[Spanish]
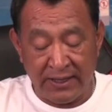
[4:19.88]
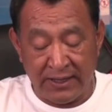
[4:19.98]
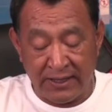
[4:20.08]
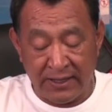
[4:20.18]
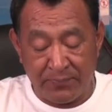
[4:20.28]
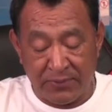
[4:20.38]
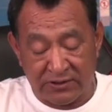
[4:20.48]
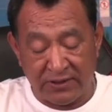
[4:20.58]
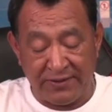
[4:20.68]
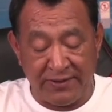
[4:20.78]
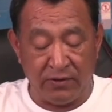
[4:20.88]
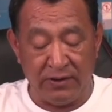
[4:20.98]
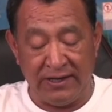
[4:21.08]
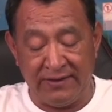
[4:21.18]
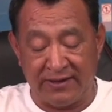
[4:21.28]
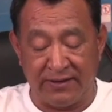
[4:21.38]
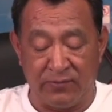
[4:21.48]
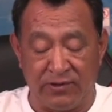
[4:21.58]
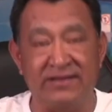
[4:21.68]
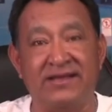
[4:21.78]
eh, por eso le digo, el líder de
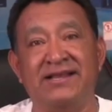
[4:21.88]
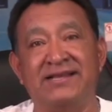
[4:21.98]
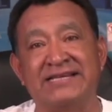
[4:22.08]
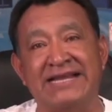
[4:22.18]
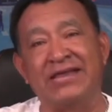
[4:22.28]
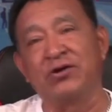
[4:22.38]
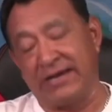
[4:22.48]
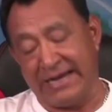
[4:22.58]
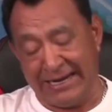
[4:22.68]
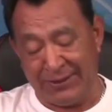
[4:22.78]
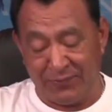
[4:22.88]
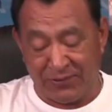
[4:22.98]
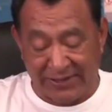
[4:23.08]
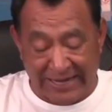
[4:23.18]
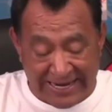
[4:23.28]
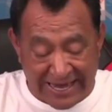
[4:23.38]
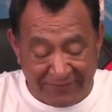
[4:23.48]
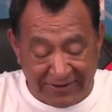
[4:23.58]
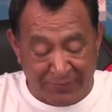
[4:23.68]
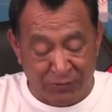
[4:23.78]
Morena en el Senado, Ricardo Monreal
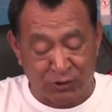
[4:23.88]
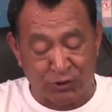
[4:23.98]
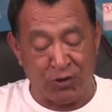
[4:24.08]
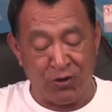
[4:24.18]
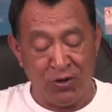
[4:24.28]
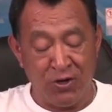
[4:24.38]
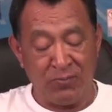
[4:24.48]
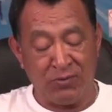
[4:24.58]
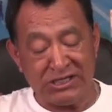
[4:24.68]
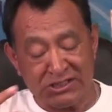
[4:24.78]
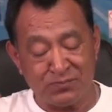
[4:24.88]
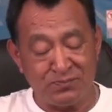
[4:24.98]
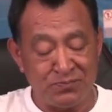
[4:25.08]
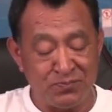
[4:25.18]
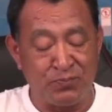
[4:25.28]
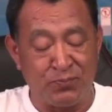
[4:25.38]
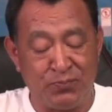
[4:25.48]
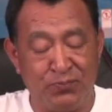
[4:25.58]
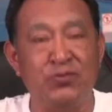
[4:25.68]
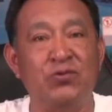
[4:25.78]
Ávila, mostró pues
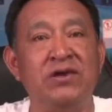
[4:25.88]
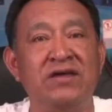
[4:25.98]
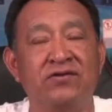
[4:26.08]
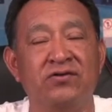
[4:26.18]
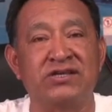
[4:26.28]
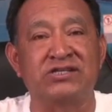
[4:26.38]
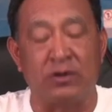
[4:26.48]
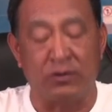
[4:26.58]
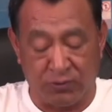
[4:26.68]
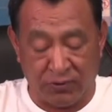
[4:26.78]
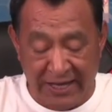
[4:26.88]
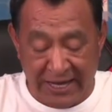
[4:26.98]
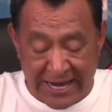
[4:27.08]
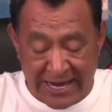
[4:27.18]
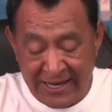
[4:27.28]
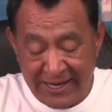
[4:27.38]
un libro de su autoría